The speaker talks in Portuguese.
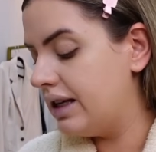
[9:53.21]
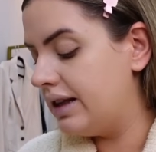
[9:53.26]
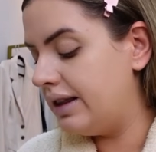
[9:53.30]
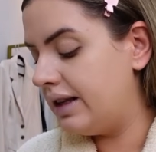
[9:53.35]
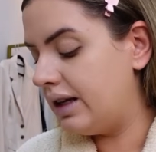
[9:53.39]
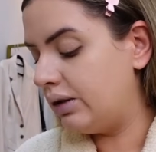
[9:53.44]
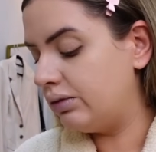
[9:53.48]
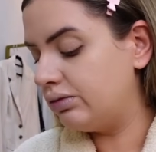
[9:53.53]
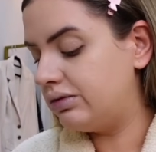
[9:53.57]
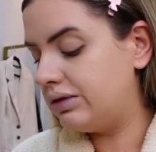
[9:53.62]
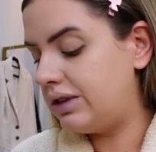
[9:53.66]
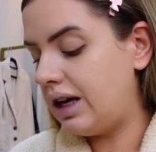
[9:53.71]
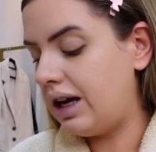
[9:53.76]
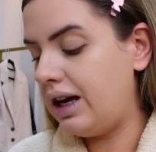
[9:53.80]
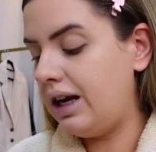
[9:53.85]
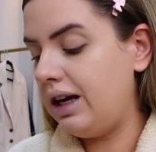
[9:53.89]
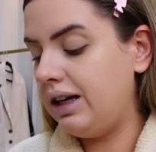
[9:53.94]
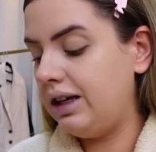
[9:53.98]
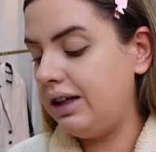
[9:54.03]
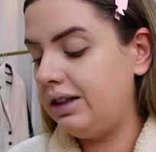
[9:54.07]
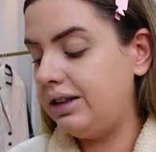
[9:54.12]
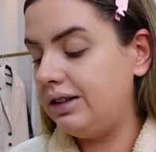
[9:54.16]
não
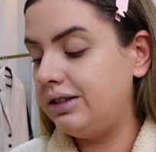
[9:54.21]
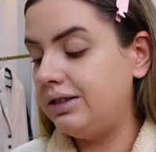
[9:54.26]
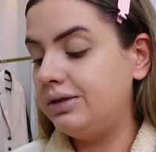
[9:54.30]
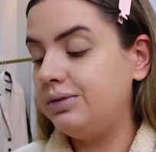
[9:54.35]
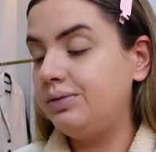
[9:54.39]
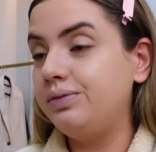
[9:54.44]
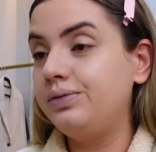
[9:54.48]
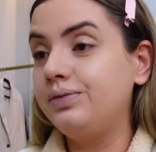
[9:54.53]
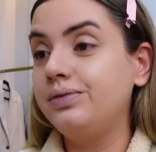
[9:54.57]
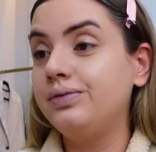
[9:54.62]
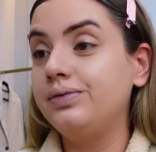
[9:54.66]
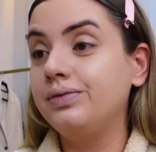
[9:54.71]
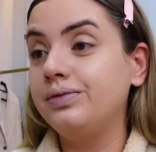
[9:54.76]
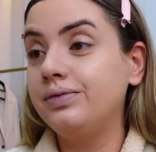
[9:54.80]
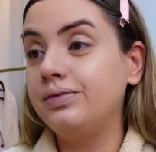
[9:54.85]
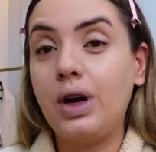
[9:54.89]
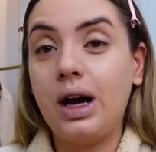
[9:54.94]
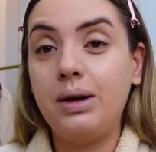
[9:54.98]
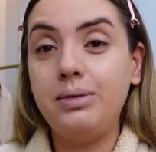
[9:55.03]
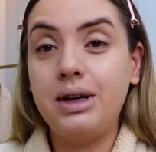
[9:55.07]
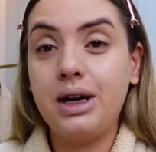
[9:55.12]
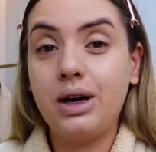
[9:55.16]
tem
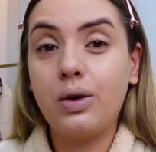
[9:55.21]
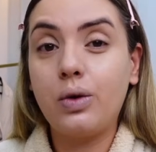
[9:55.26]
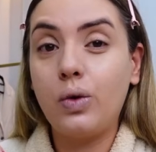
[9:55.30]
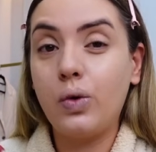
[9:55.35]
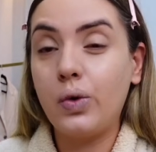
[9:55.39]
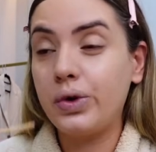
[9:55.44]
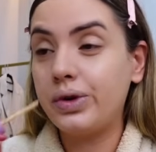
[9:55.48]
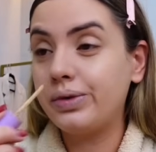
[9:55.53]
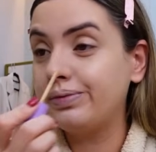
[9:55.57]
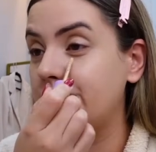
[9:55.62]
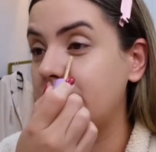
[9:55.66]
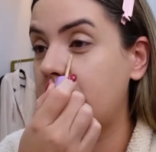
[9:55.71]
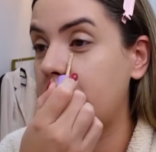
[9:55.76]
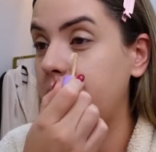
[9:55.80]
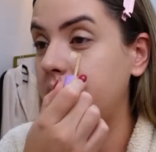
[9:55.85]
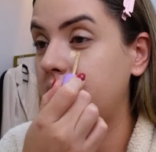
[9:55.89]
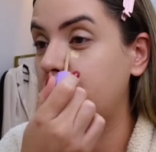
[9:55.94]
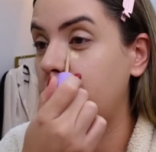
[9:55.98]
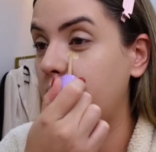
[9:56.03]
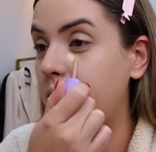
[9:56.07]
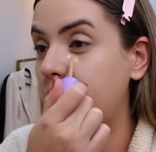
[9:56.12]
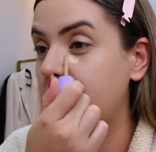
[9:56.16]
a minha cor, sabe?
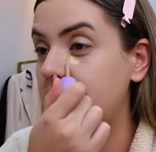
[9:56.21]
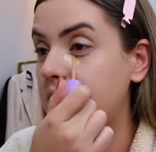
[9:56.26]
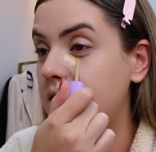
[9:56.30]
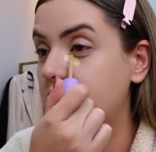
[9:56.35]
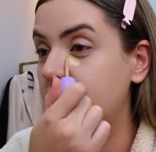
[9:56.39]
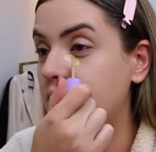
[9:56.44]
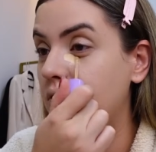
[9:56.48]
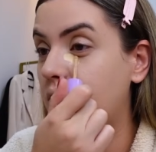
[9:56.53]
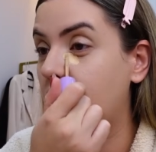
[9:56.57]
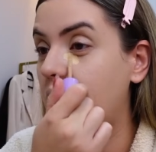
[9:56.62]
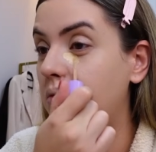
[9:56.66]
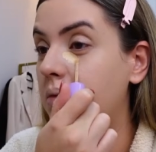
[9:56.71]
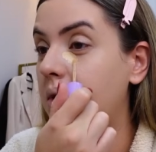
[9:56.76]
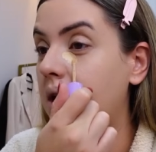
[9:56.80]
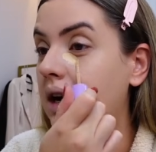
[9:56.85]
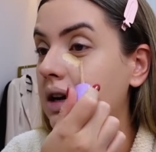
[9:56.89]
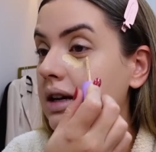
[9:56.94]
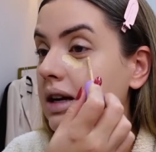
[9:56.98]
Então eu preciso comprar.